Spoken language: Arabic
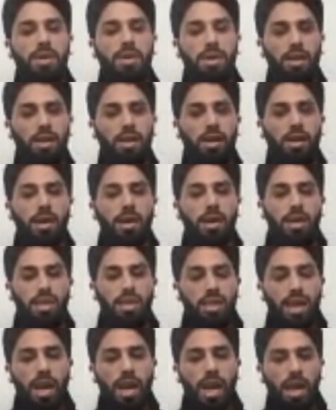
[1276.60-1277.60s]
يبيع
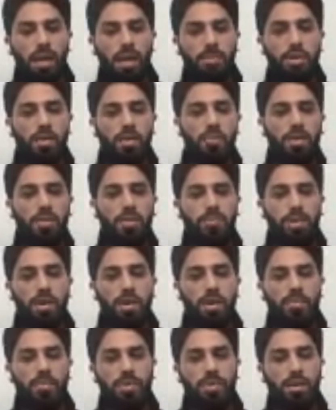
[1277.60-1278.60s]
سلاح من من
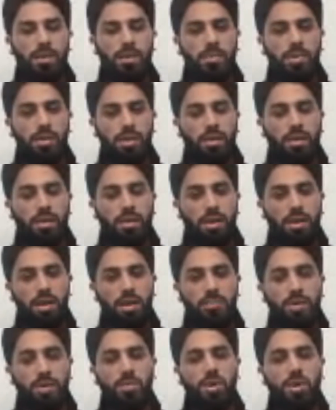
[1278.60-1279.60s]
من
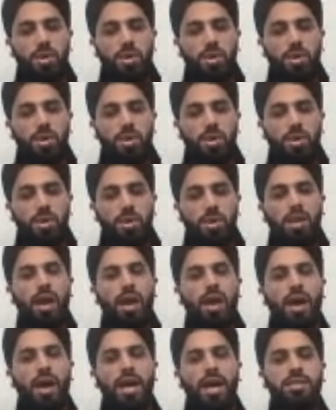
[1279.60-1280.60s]
من ملكها
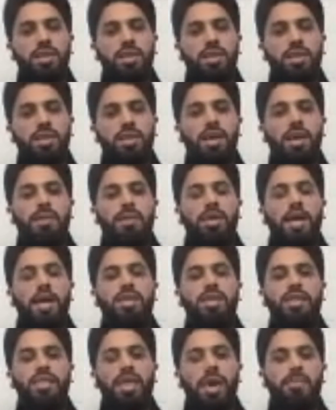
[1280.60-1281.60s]
الخاص من اجل
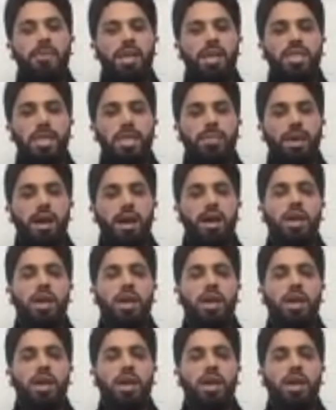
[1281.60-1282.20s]
الذهاب الى الجبهه.